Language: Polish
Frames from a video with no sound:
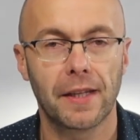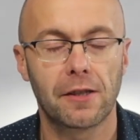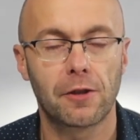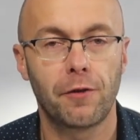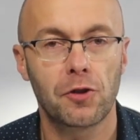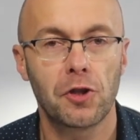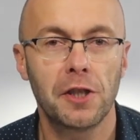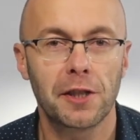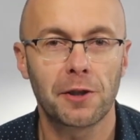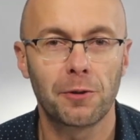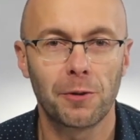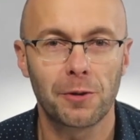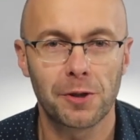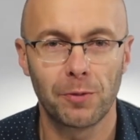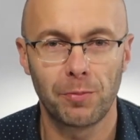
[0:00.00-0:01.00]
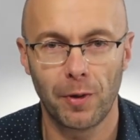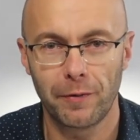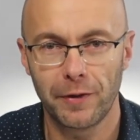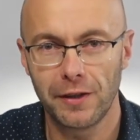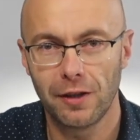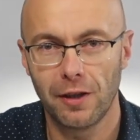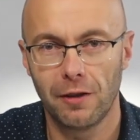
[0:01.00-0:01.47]
Tworzenie kursu
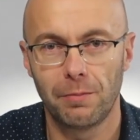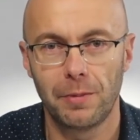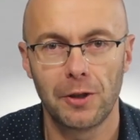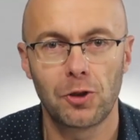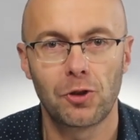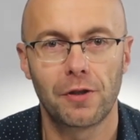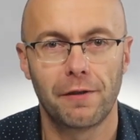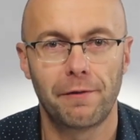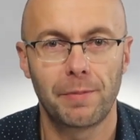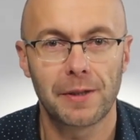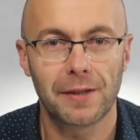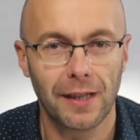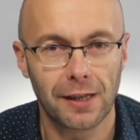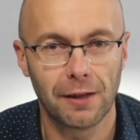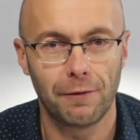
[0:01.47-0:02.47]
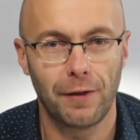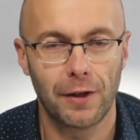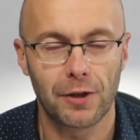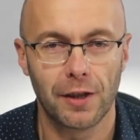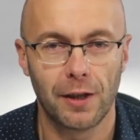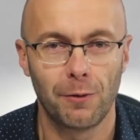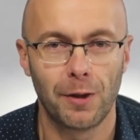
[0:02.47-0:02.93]
powinno być wpisane w
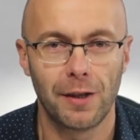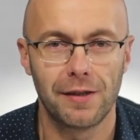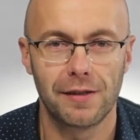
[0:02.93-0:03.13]
waszą